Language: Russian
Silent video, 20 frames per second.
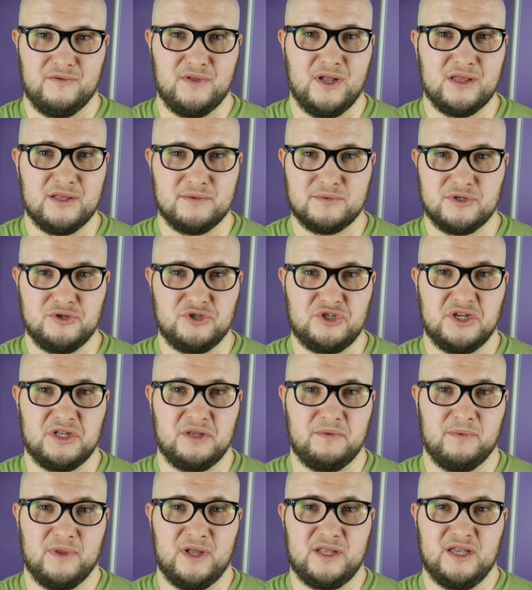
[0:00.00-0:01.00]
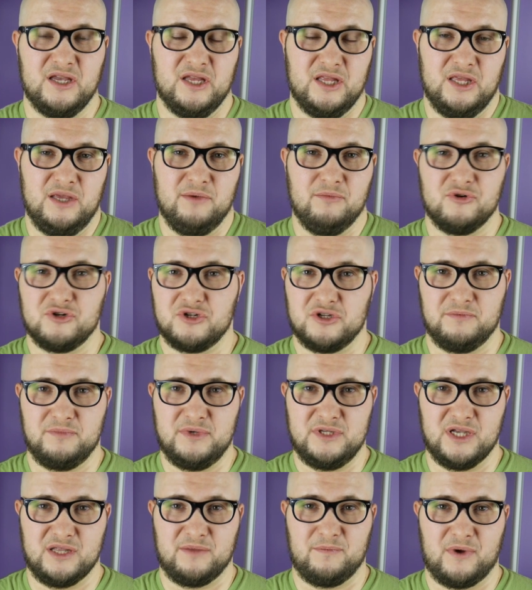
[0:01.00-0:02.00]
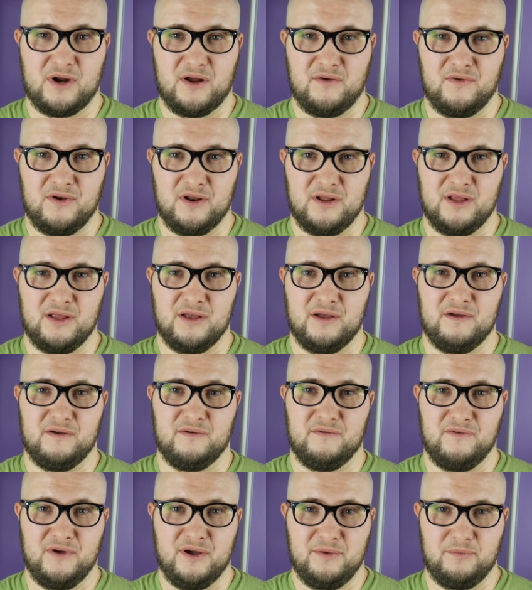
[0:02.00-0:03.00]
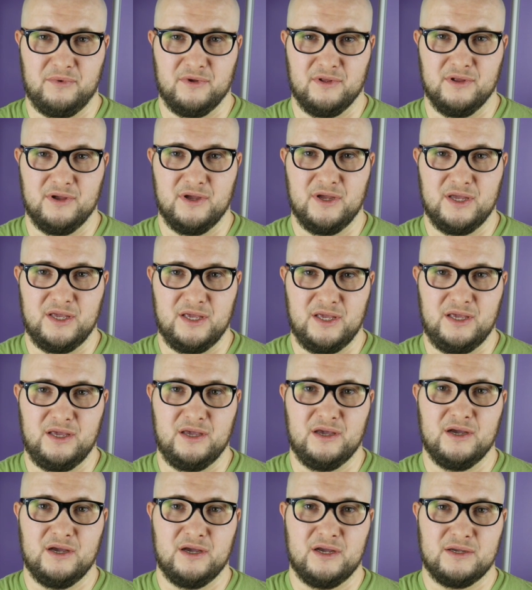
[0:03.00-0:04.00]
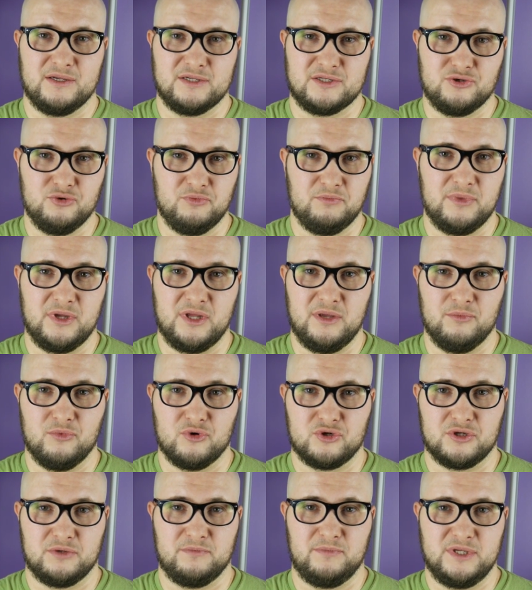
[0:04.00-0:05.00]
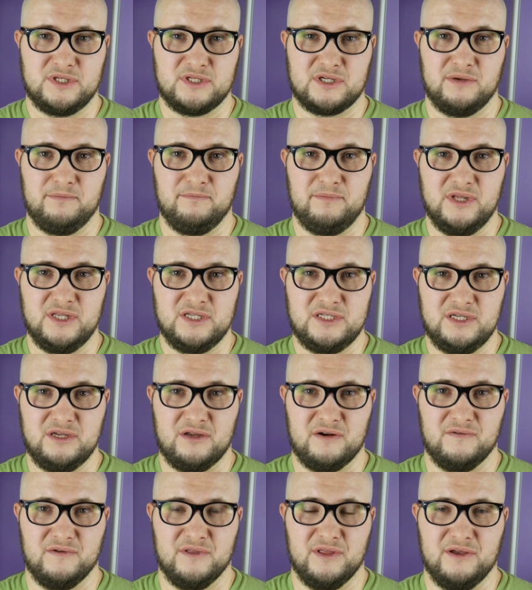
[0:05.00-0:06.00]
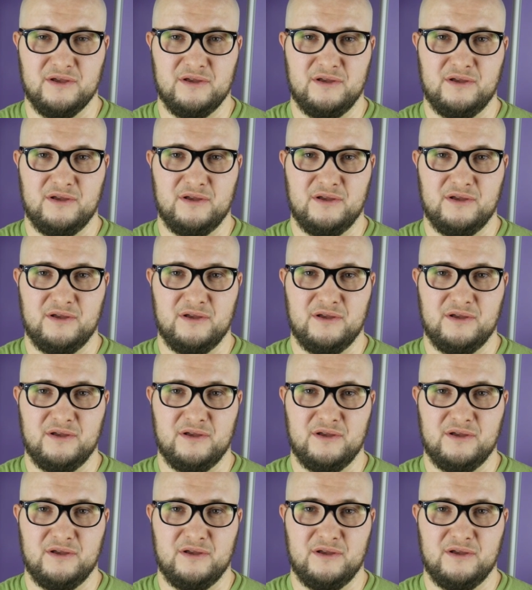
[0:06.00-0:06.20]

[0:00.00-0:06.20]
В данном случае эта плата не может быть отправлена в Apple и сумма не может быть скомпенсирована.